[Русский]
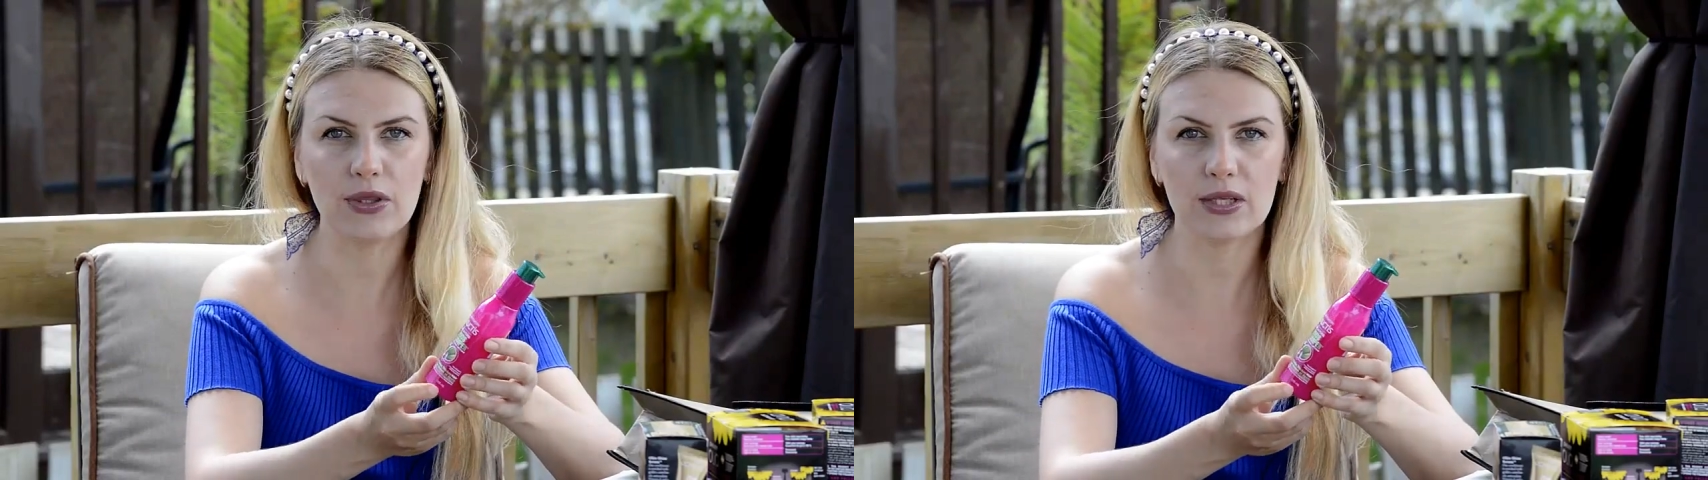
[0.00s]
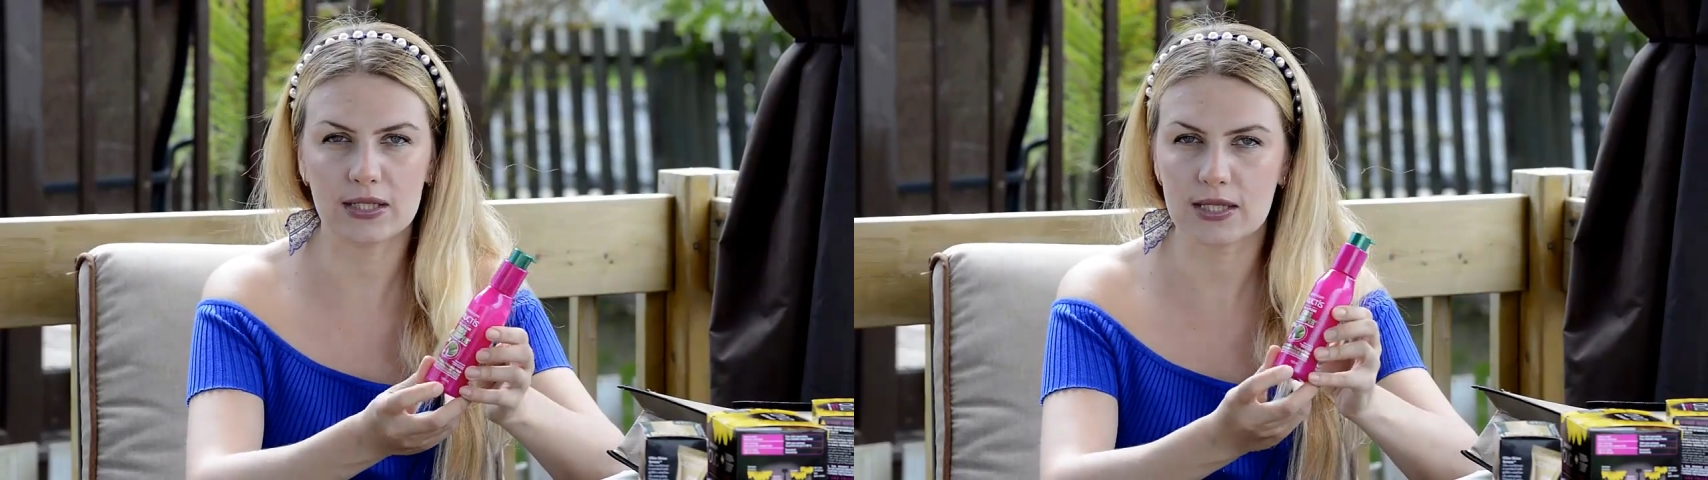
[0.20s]

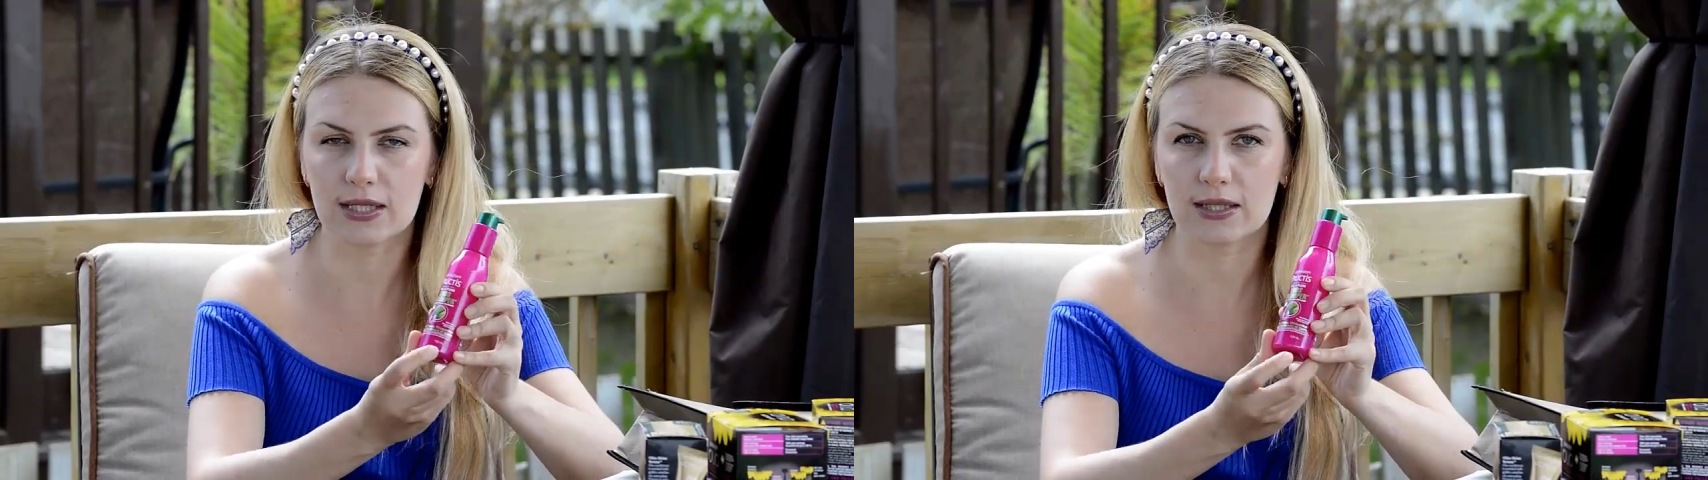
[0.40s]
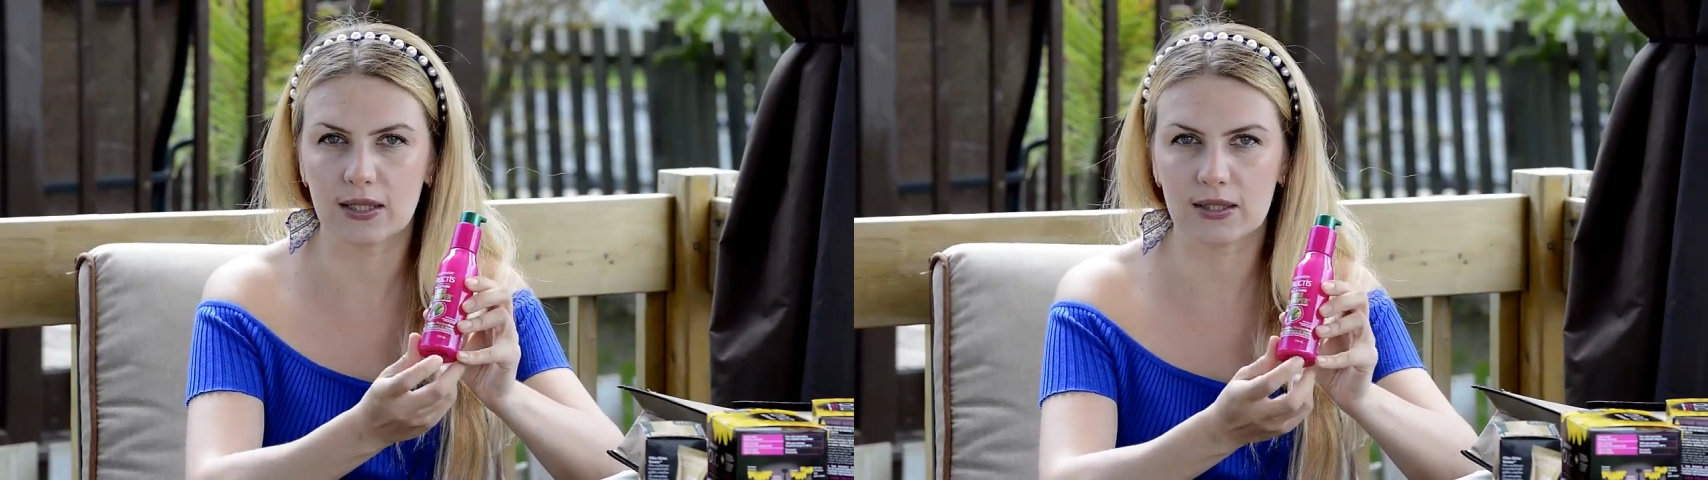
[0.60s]
Мне не
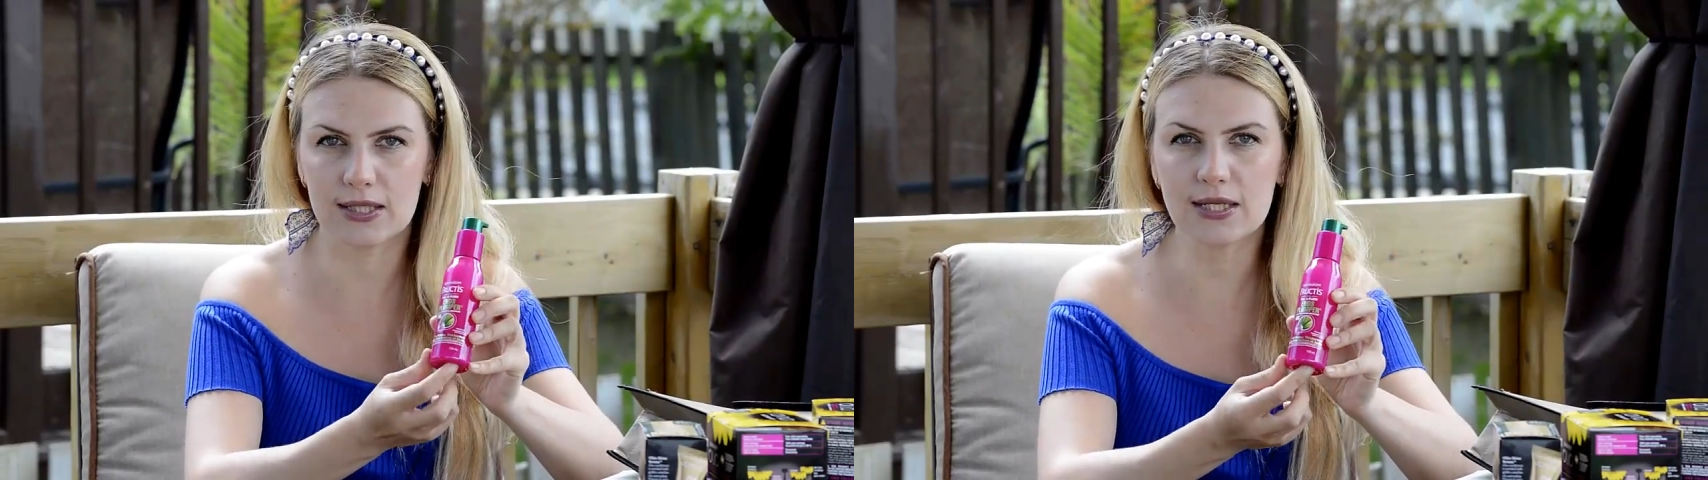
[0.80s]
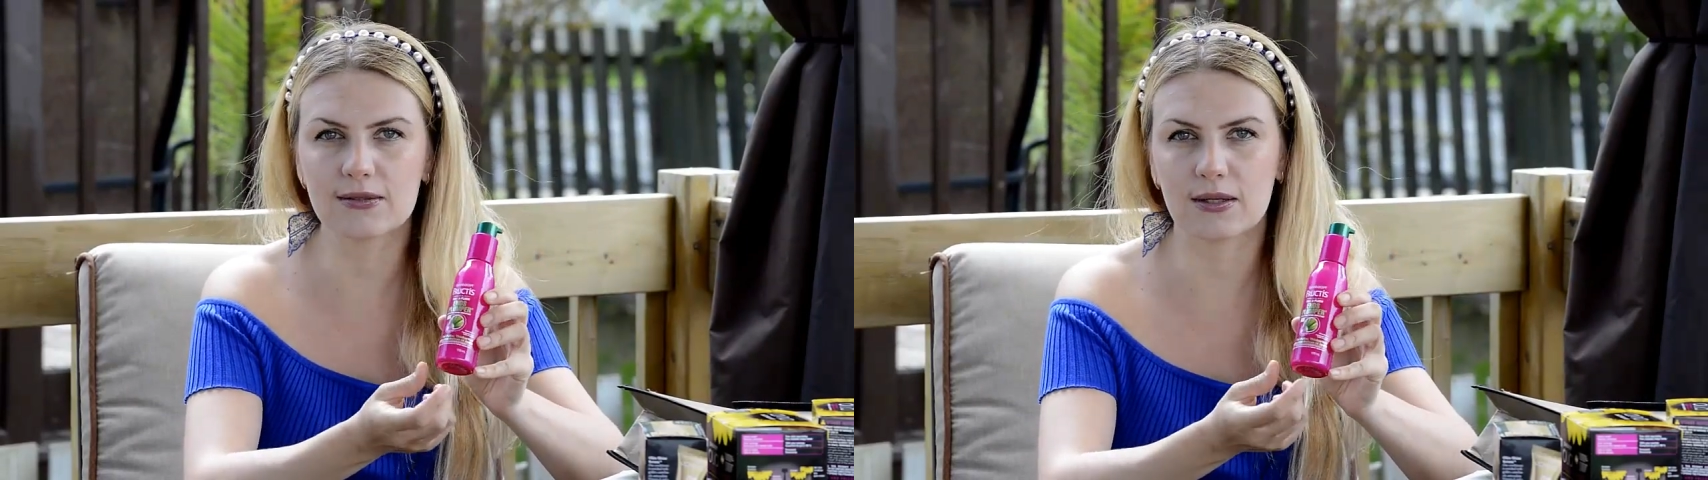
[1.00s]
нравится, как это
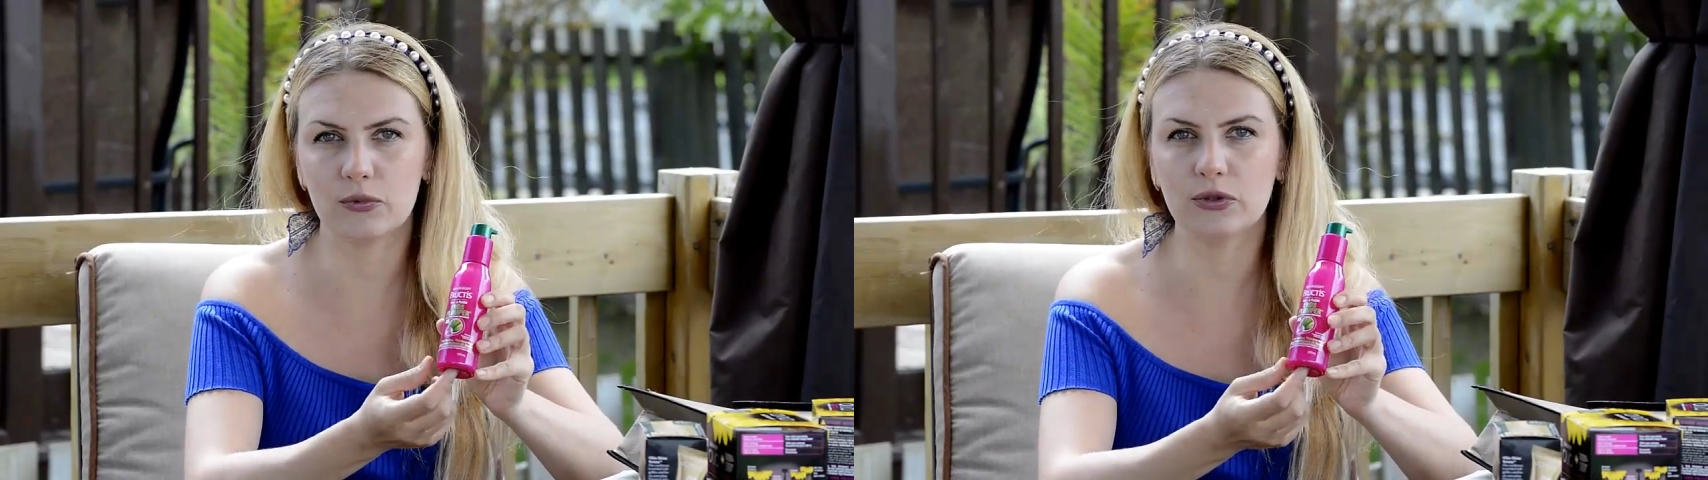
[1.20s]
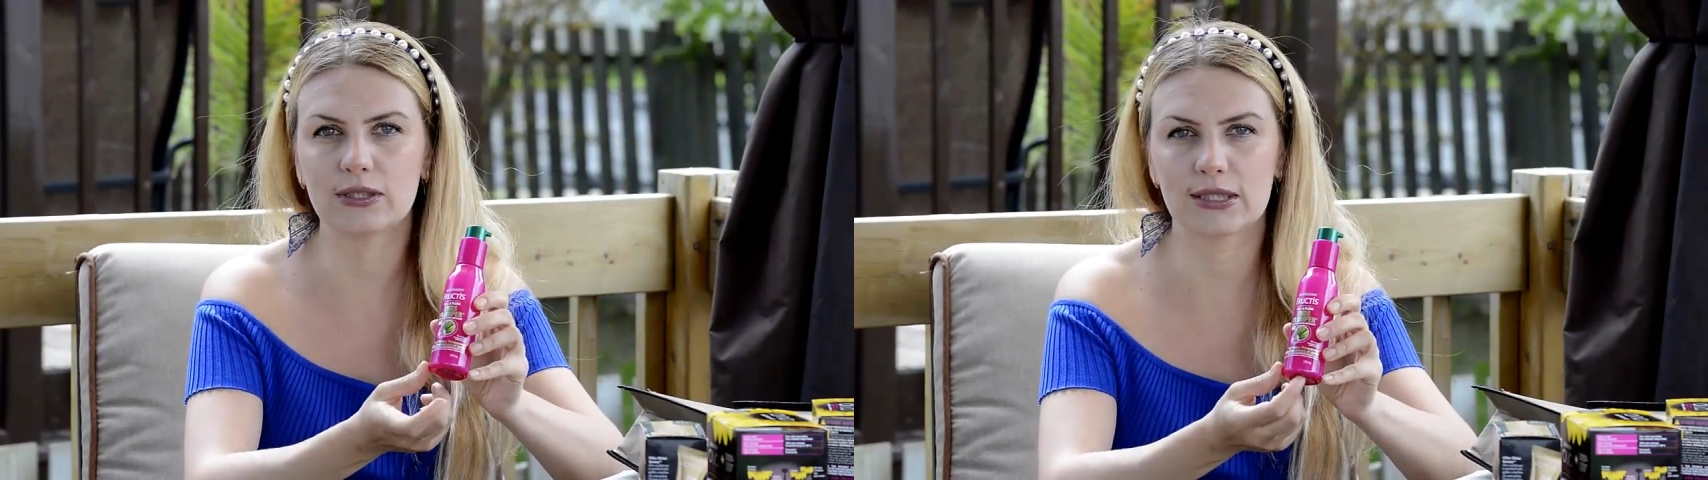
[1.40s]
средство
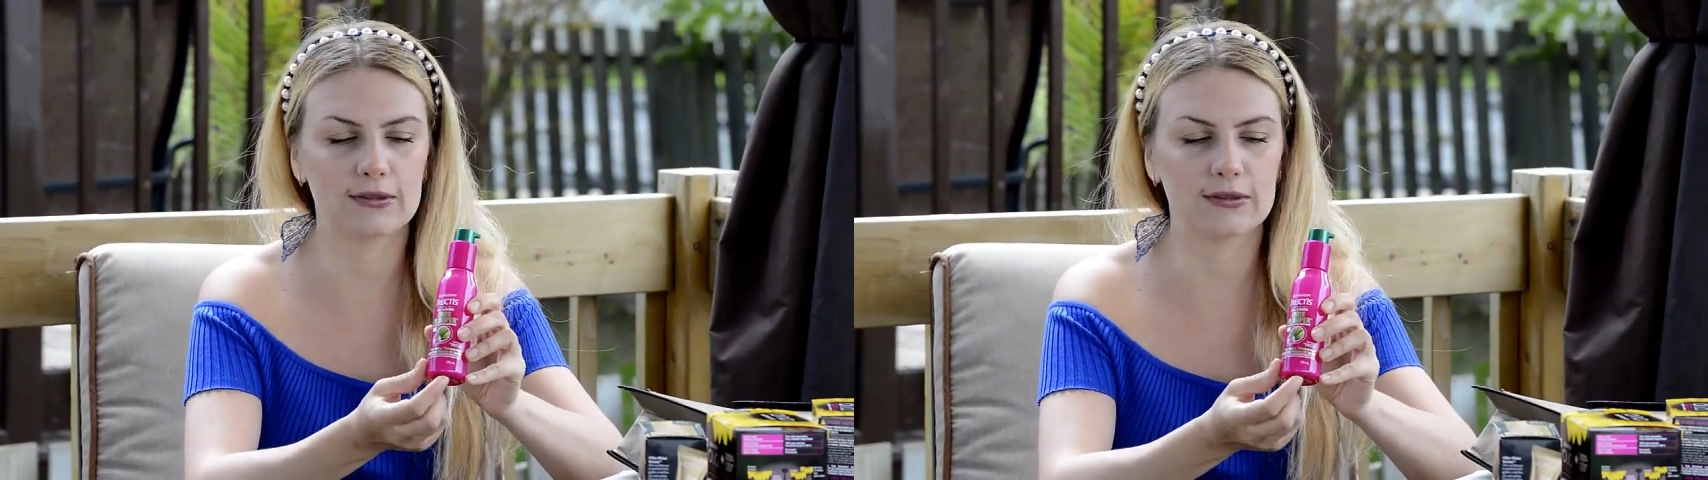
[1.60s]
работает